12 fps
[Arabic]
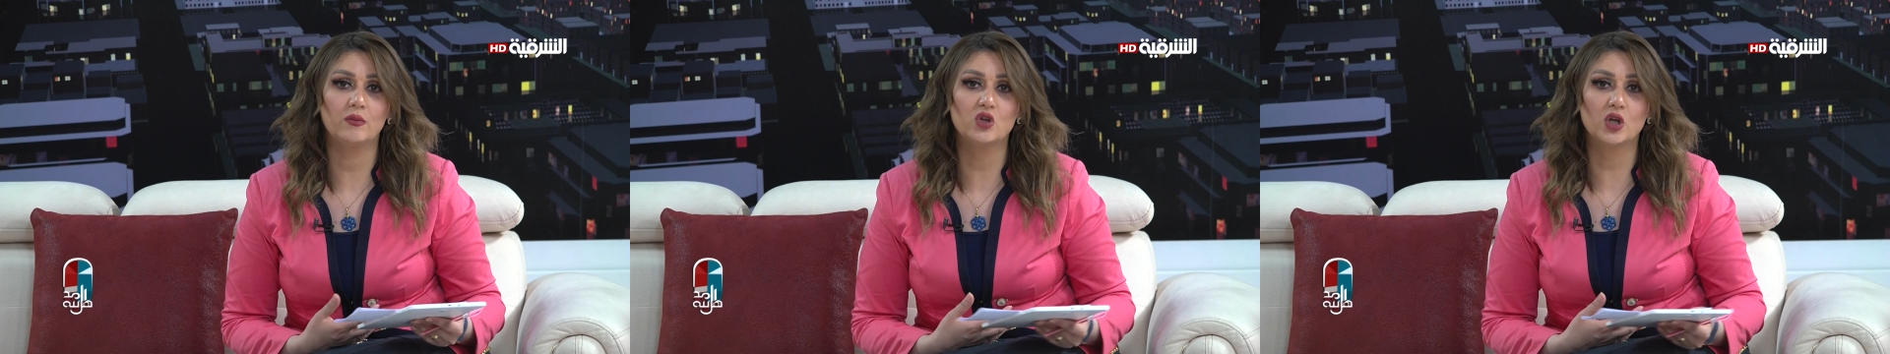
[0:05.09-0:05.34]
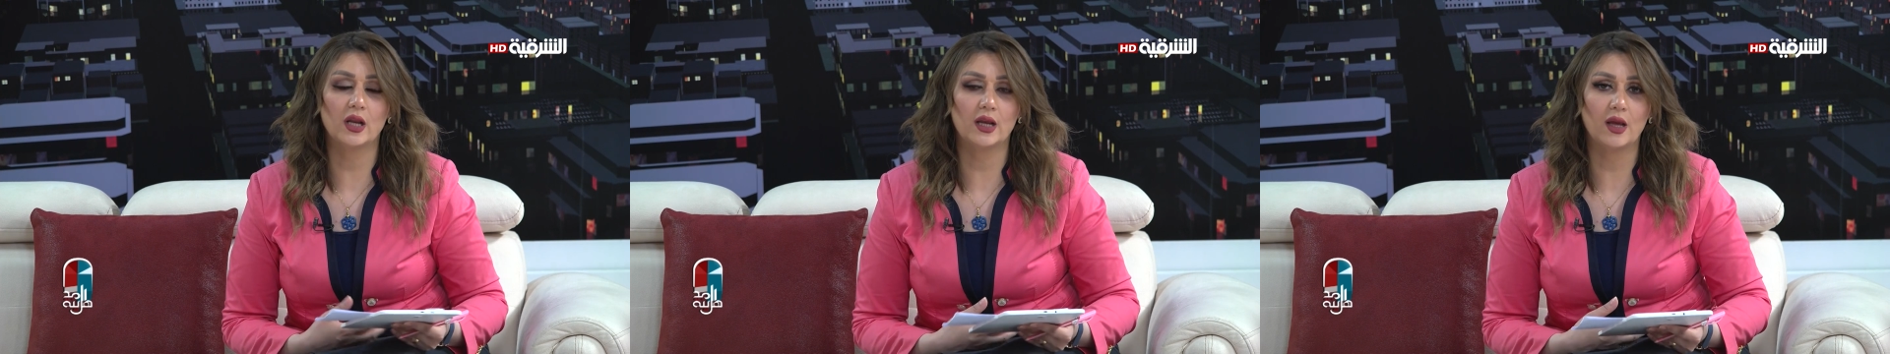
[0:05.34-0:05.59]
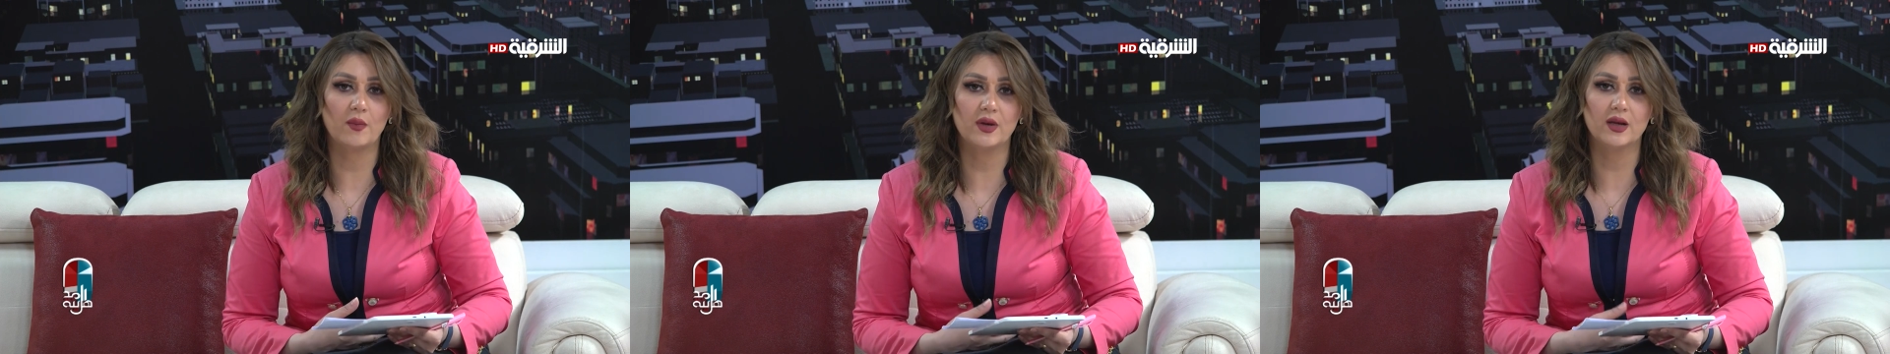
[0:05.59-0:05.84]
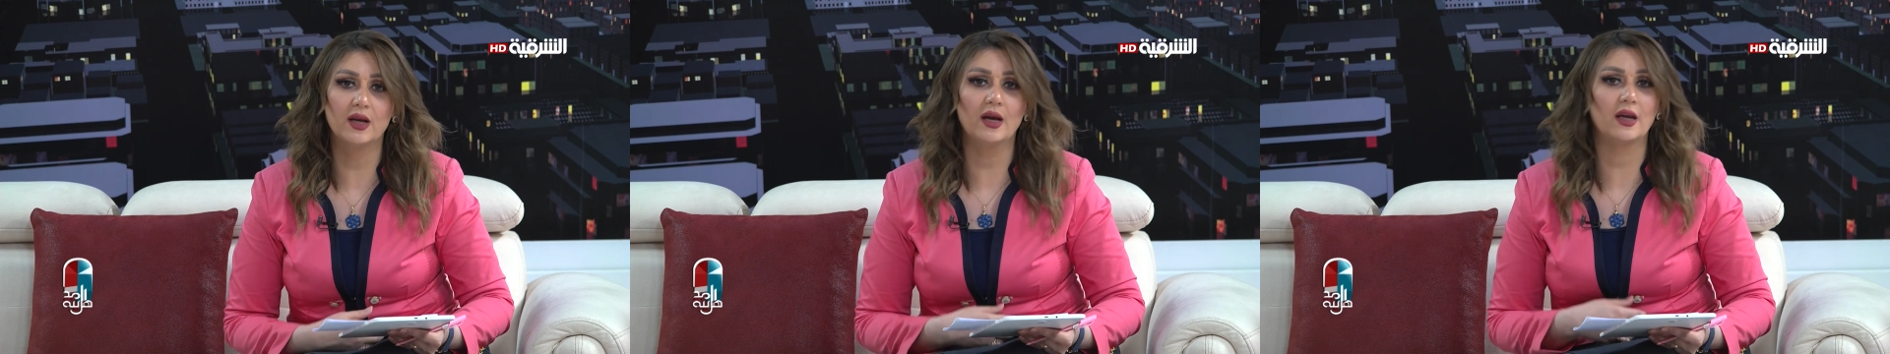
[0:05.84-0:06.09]
مشكلة
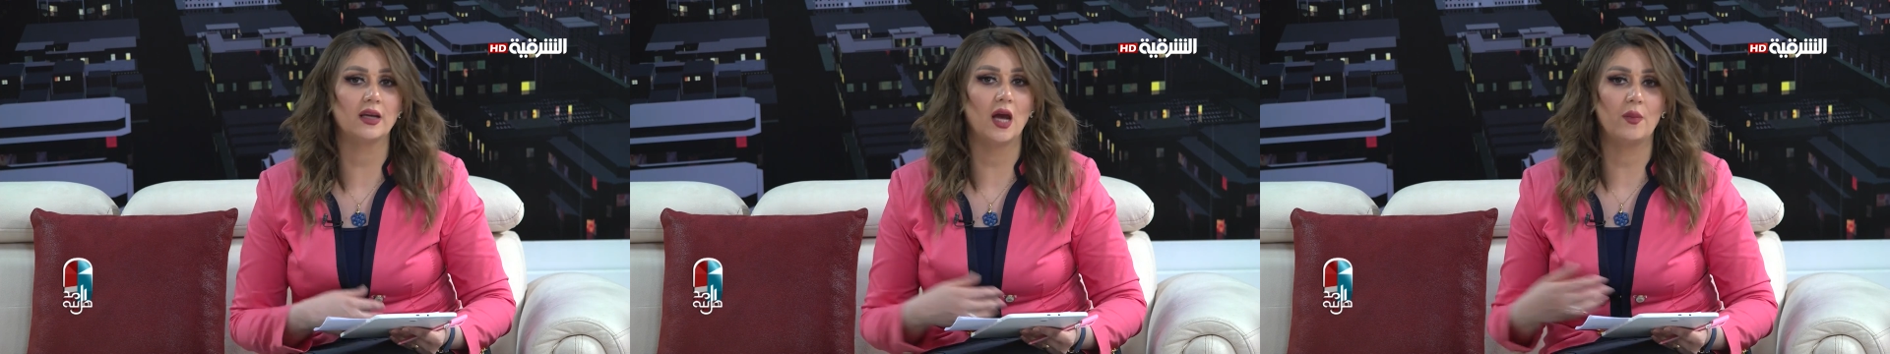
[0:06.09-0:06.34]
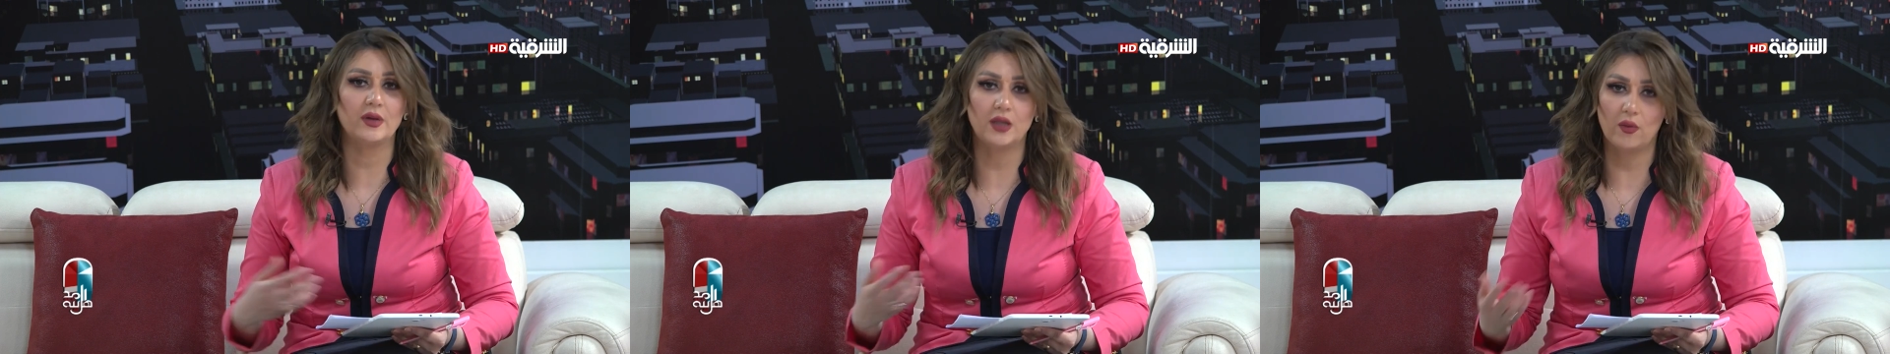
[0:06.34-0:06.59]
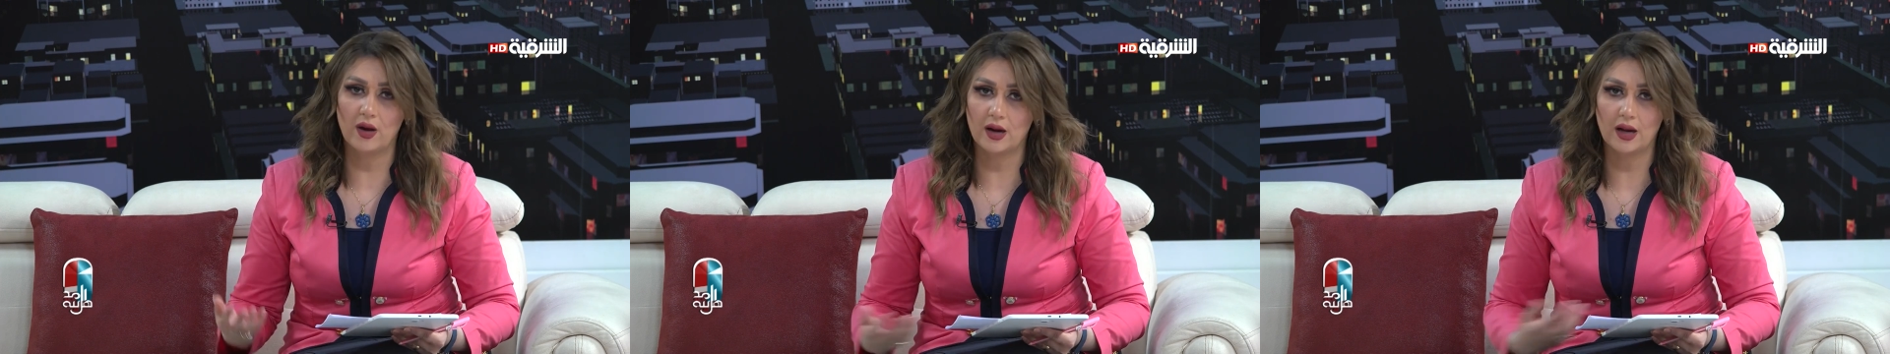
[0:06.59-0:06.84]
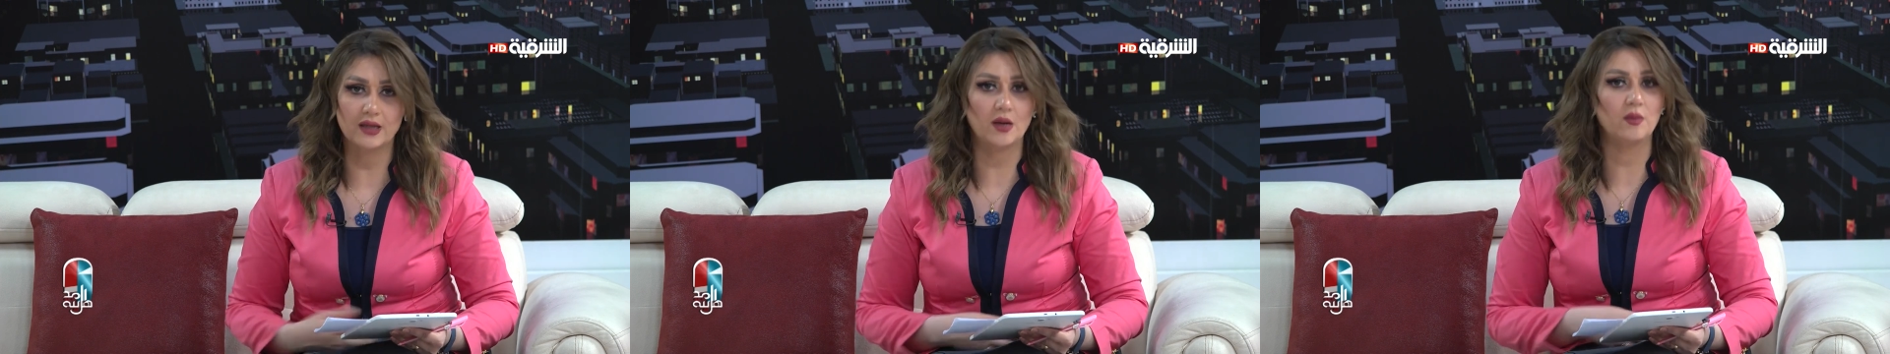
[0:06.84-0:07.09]
كبيرة غياب الدوائر
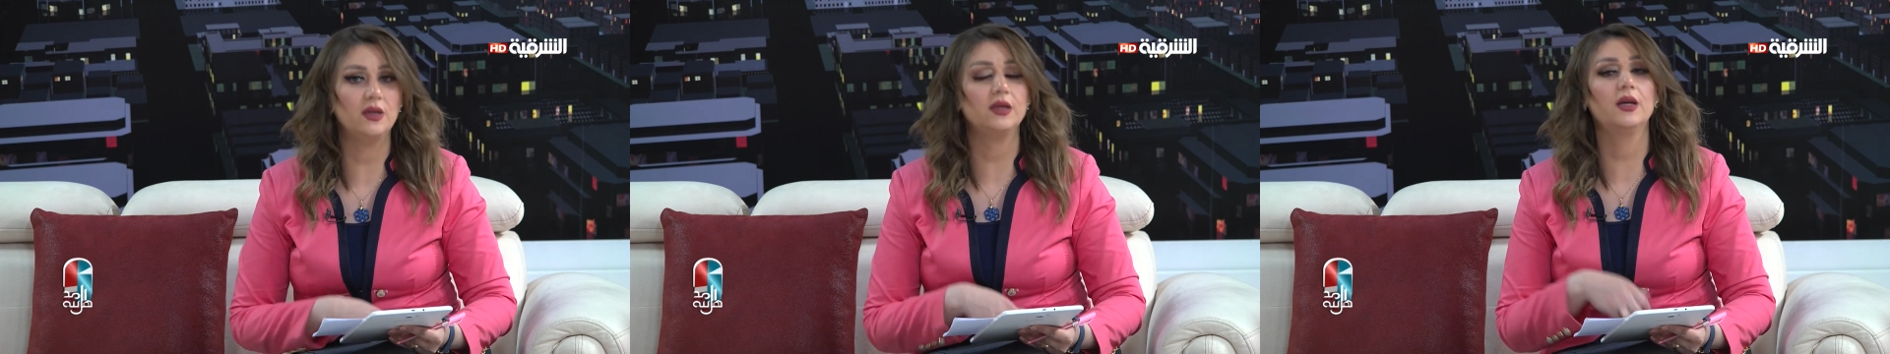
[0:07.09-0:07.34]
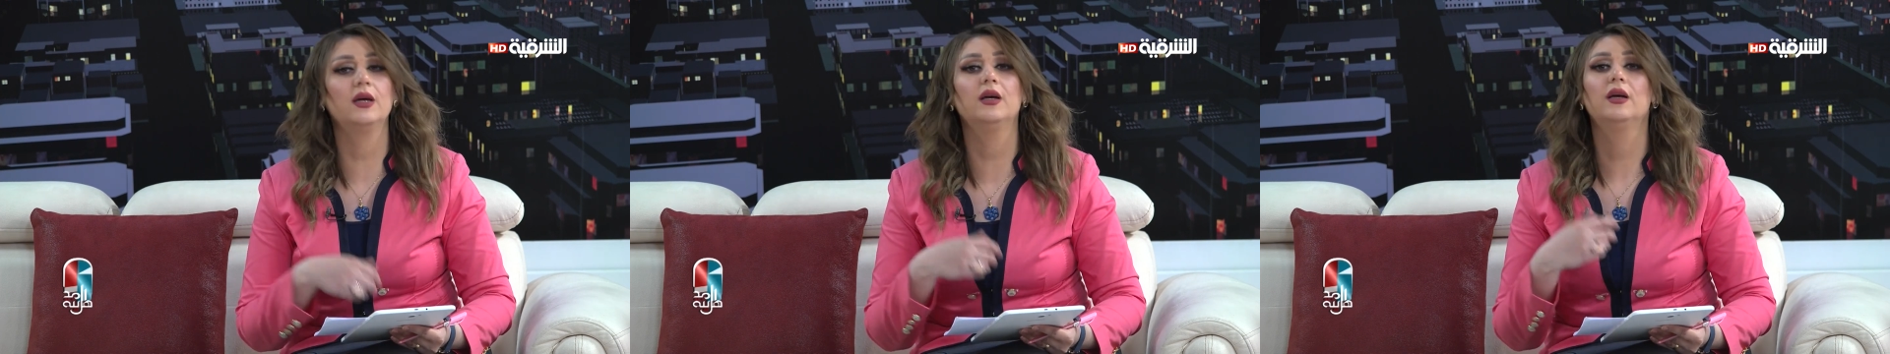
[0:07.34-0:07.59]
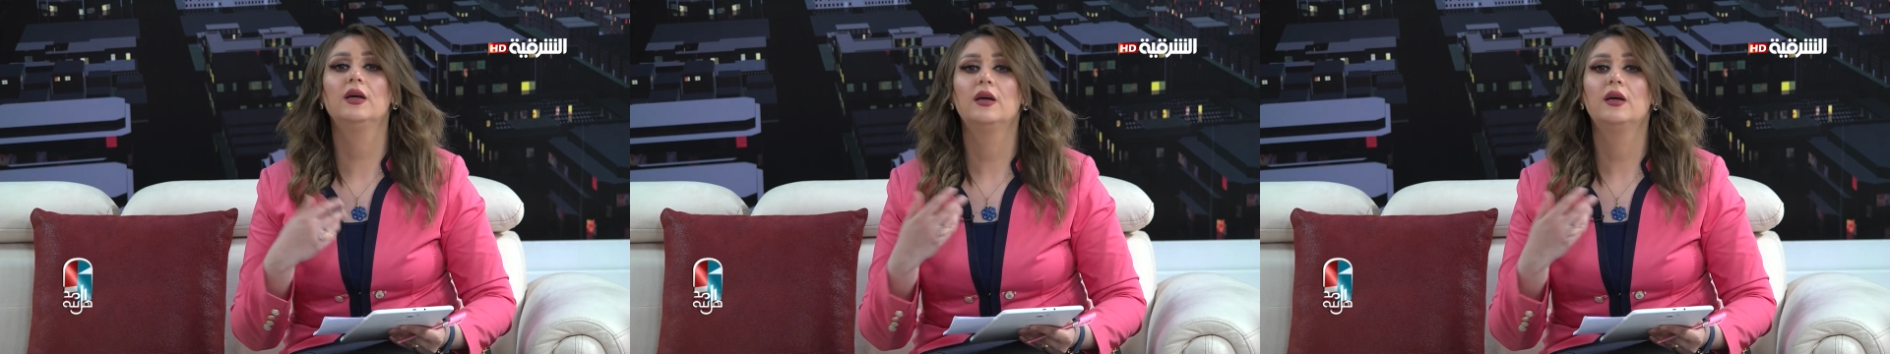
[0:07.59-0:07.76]
الخدمية